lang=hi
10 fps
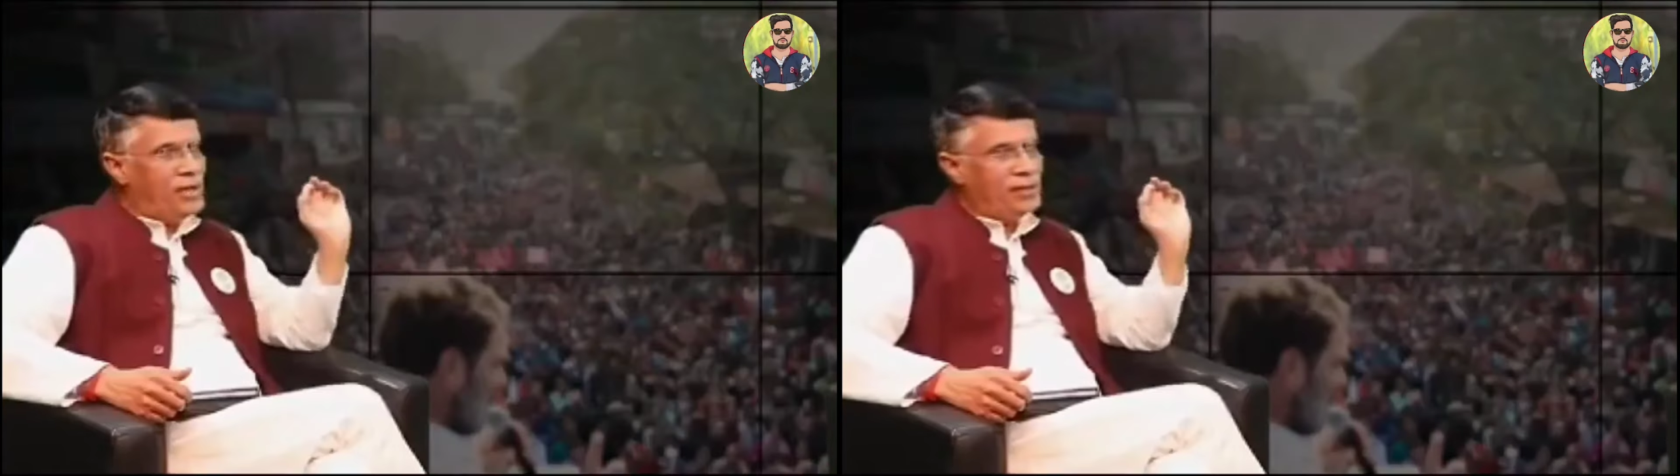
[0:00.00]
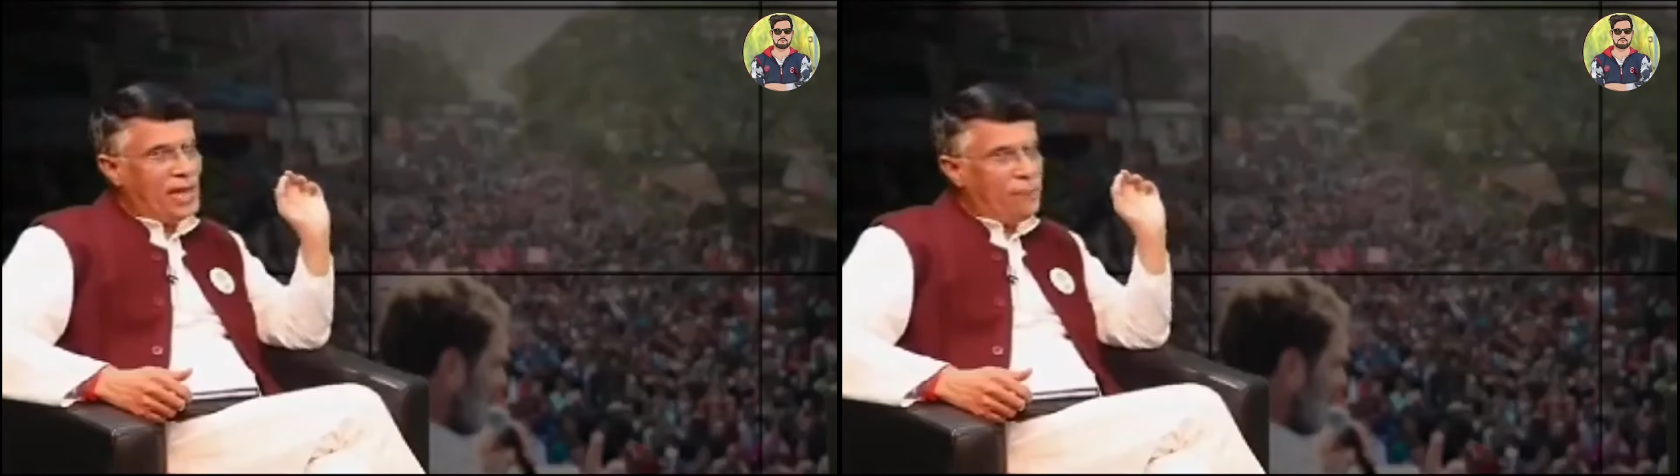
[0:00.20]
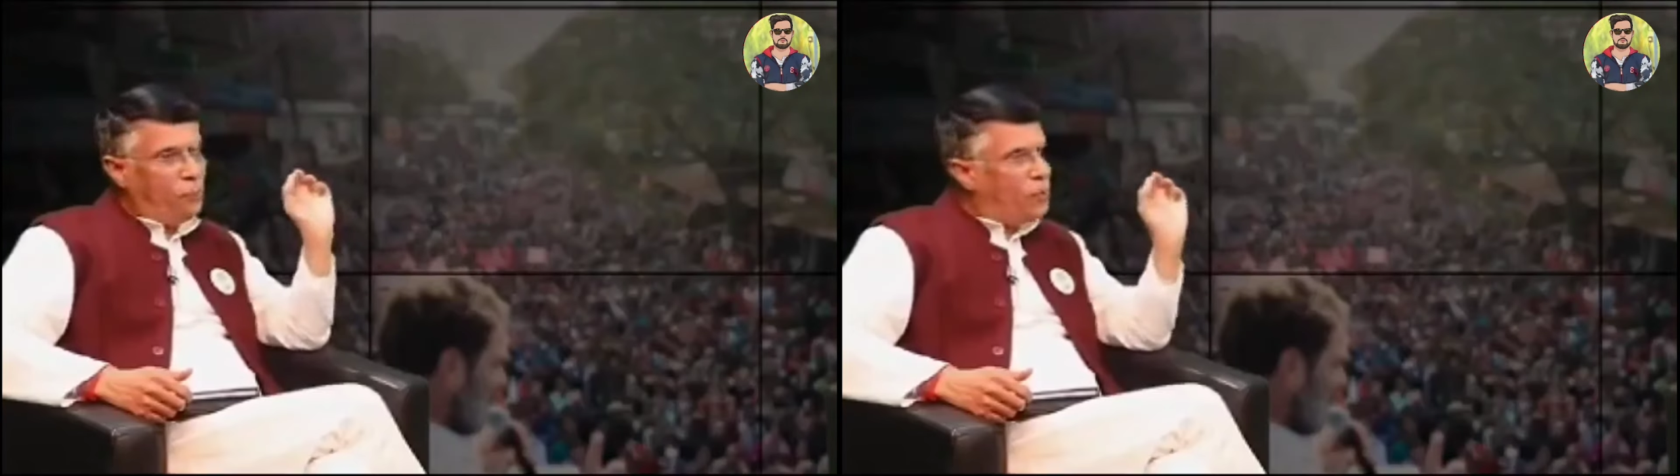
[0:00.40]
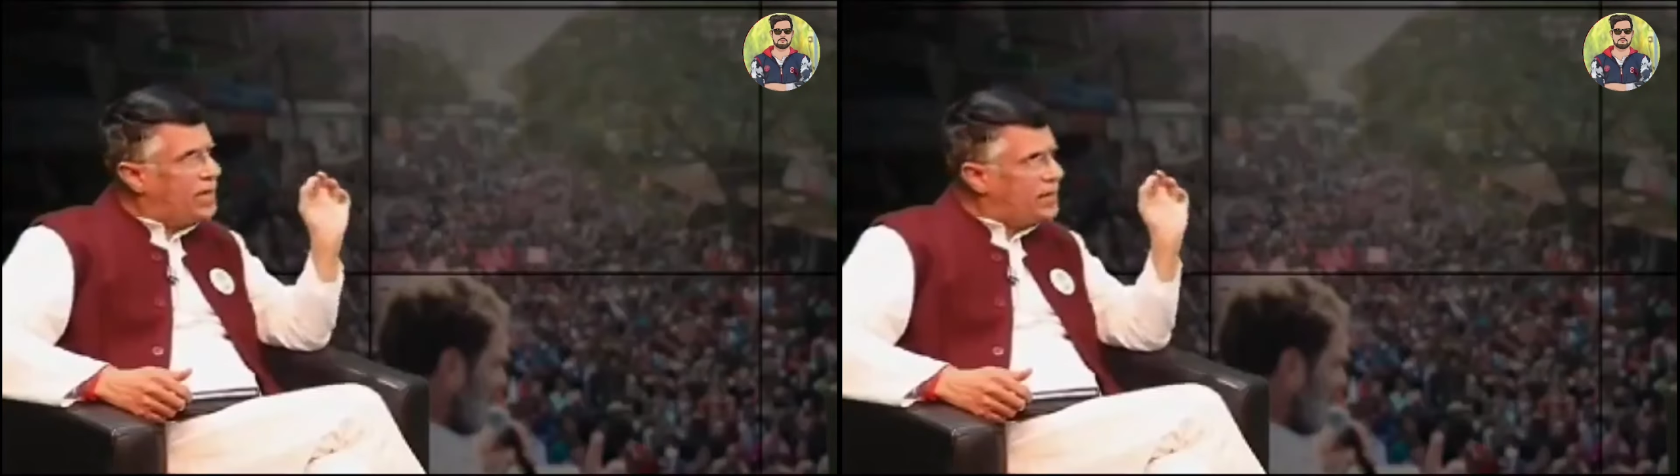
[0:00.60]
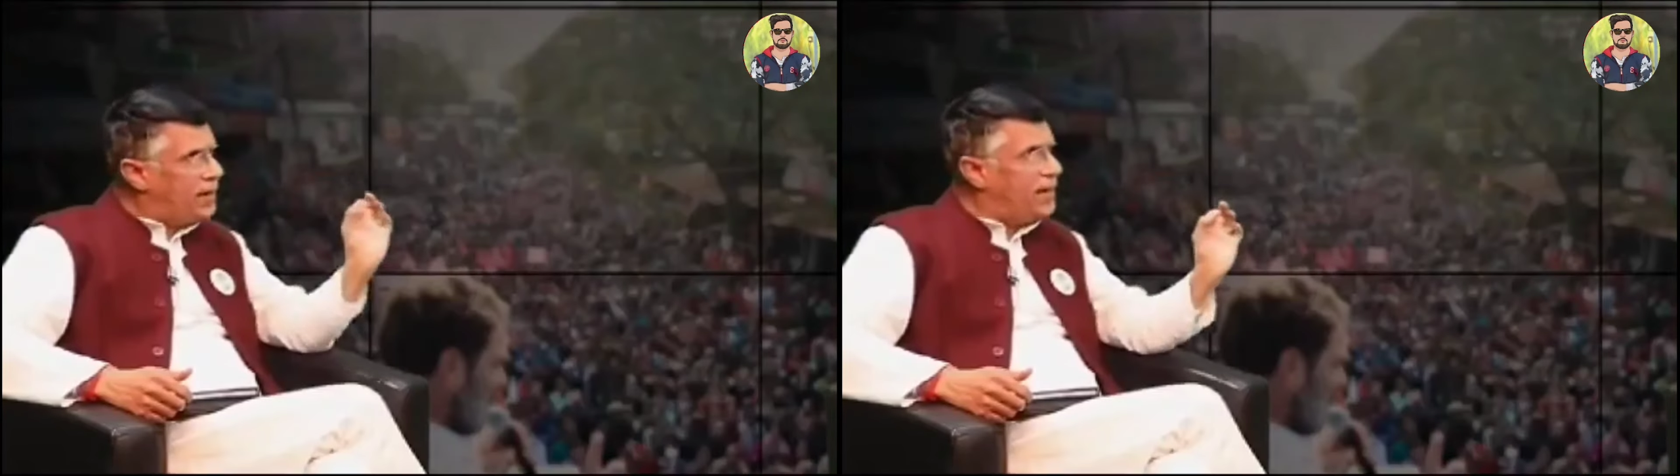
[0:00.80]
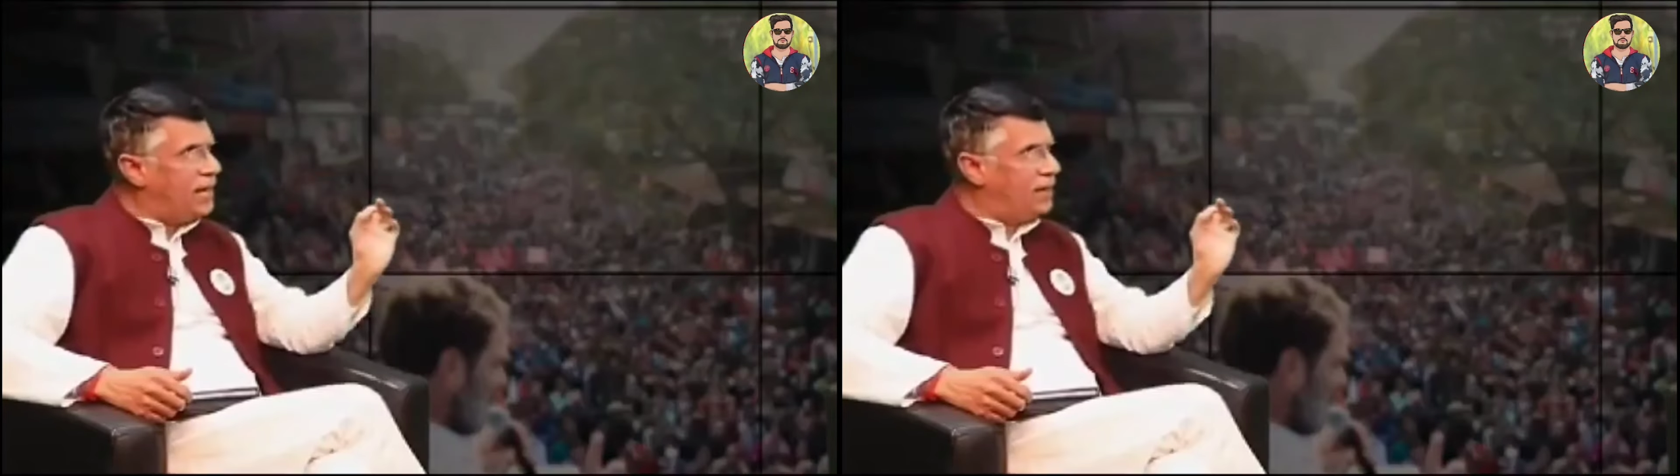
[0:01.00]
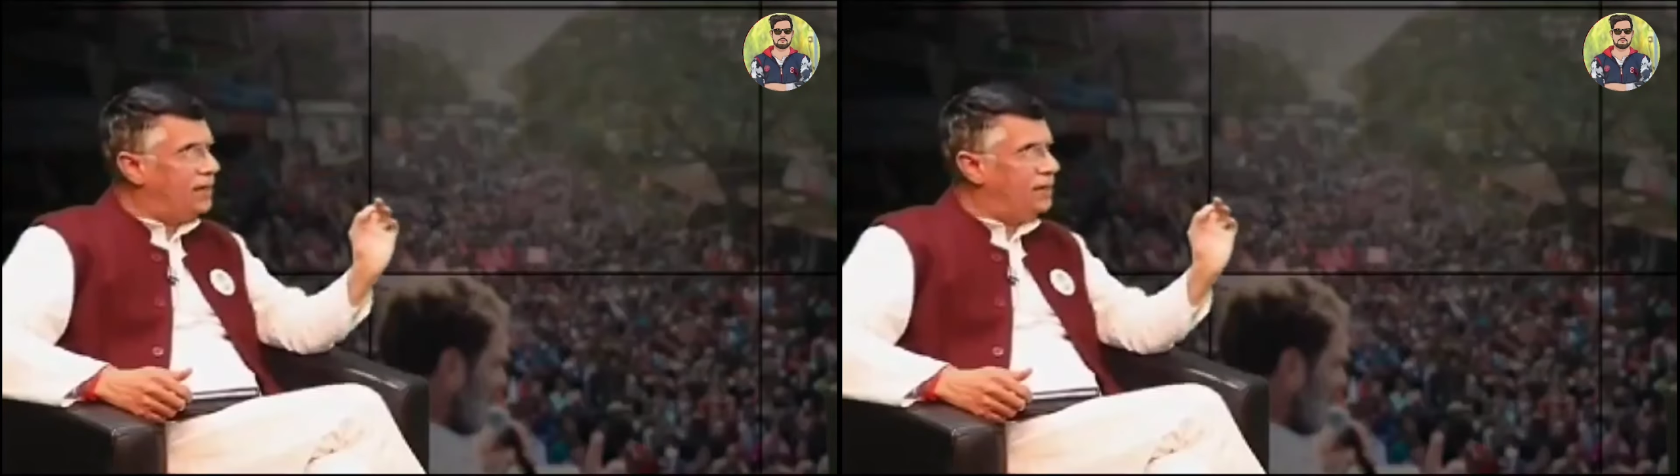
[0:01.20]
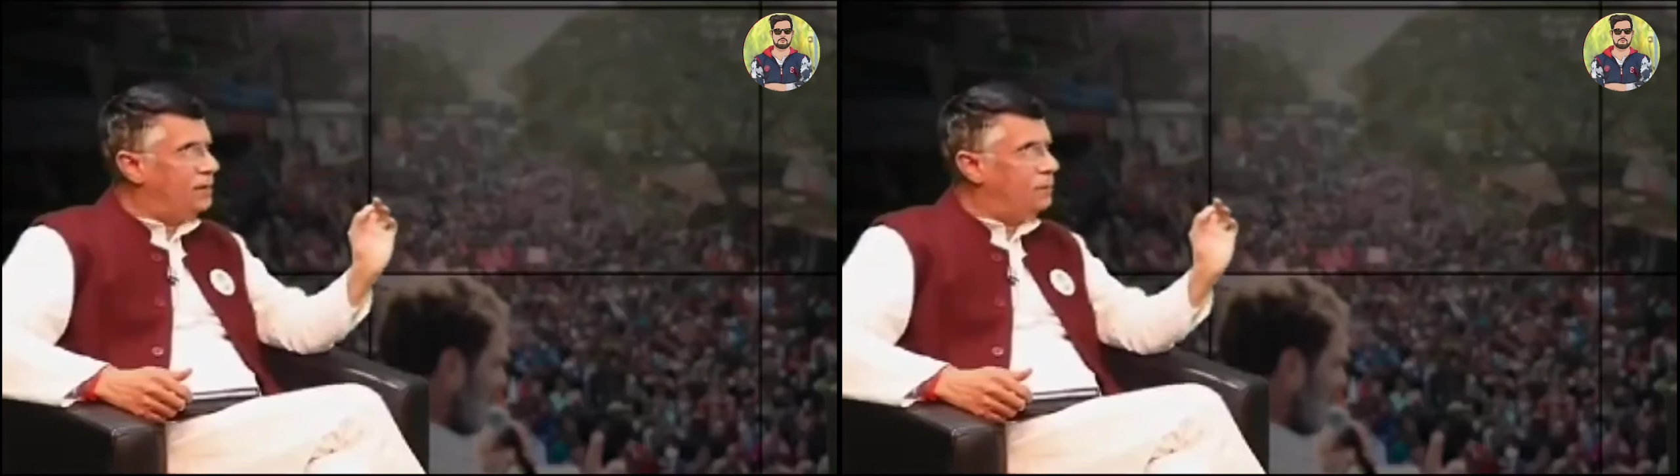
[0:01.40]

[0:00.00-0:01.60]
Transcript: मुझे लगता है पूरी ट्रेनिंग